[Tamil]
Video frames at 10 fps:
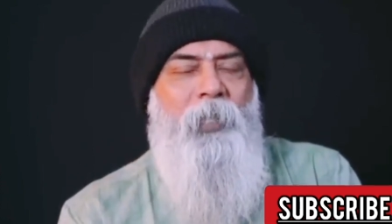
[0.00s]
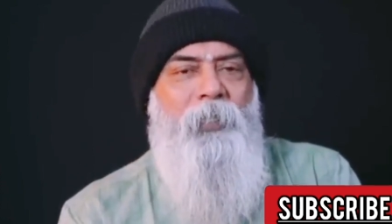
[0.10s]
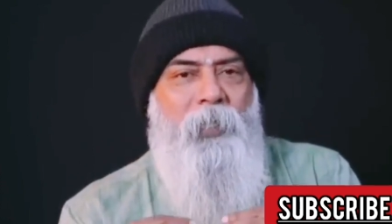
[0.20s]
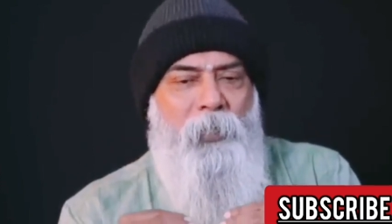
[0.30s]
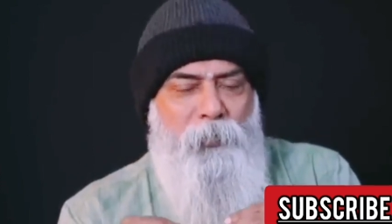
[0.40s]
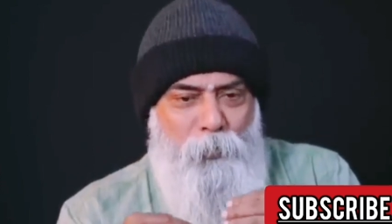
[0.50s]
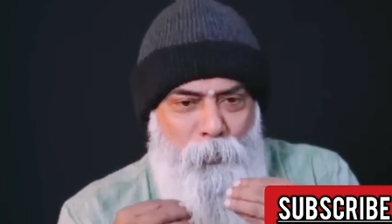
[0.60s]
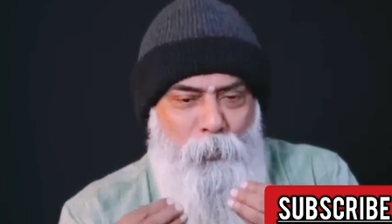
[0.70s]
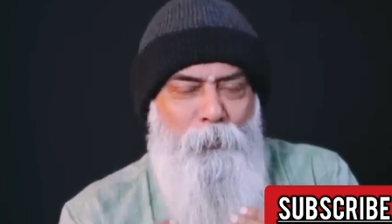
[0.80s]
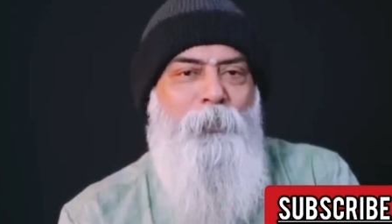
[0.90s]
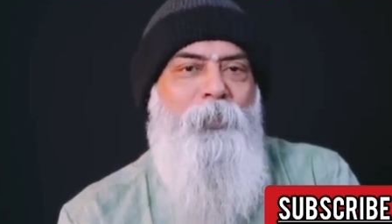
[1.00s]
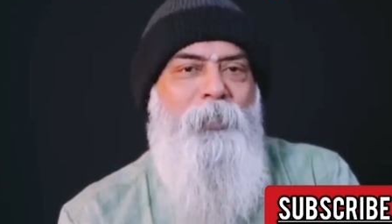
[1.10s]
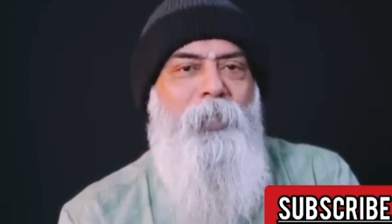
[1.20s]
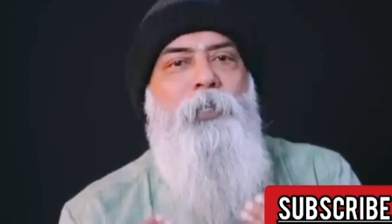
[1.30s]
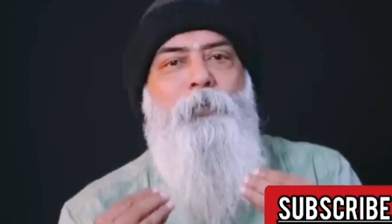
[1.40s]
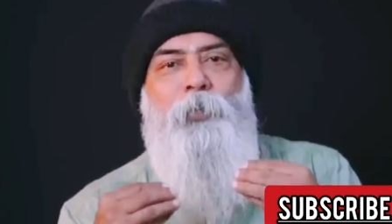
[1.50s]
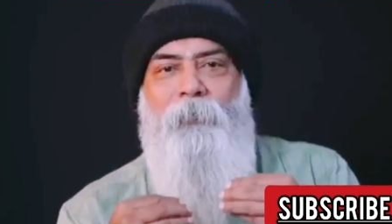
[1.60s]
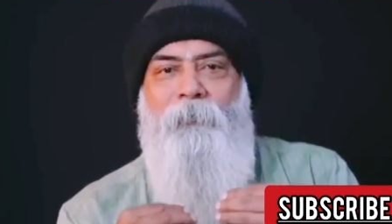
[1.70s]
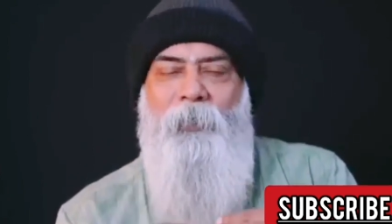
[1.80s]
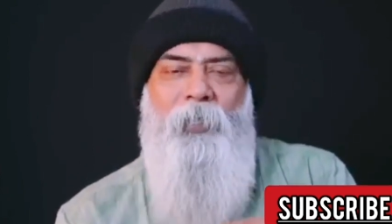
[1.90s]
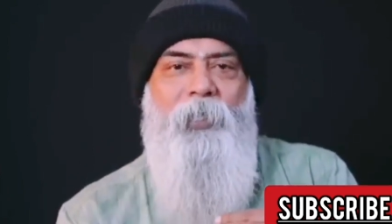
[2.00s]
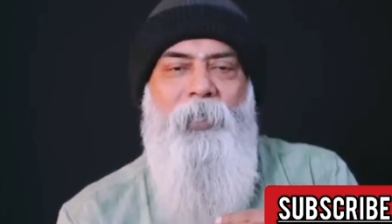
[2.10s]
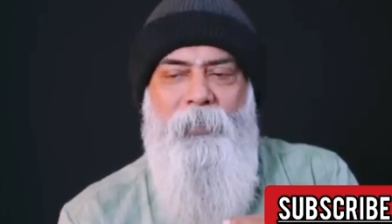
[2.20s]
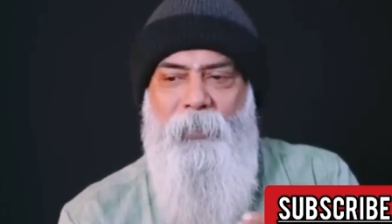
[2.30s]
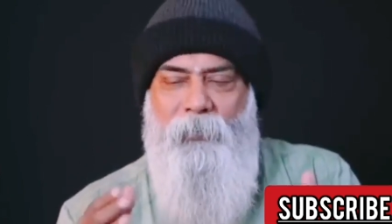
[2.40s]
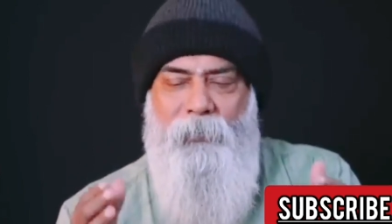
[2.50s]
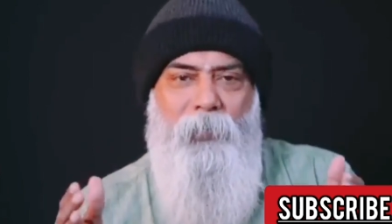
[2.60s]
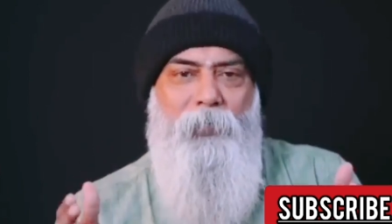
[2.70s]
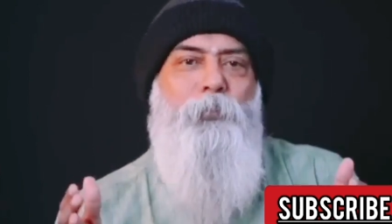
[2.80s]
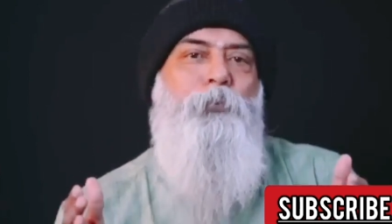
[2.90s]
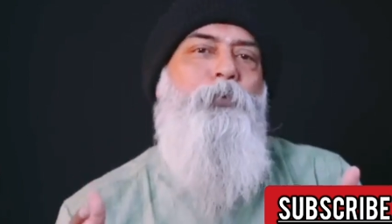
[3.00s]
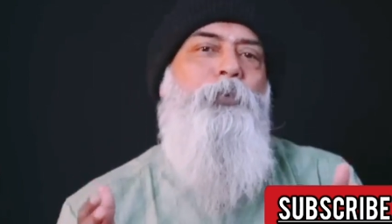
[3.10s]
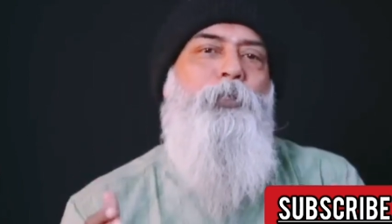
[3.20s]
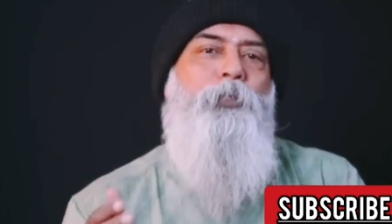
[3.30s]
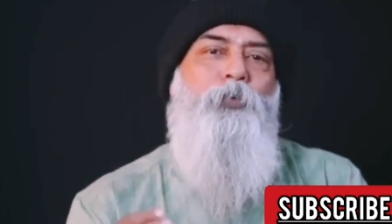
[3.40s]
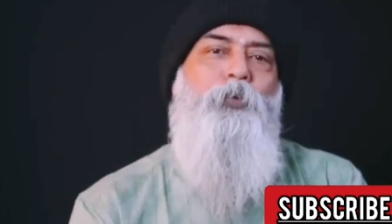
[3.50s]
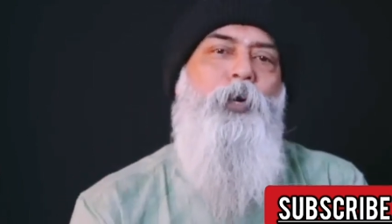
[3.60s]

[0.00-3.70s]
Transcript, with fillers: அதை கற்றுக் கொடுப்பது தான் என்னுடைய வேலை அதுக்காகத்தான் இந்த குருகுலத்தை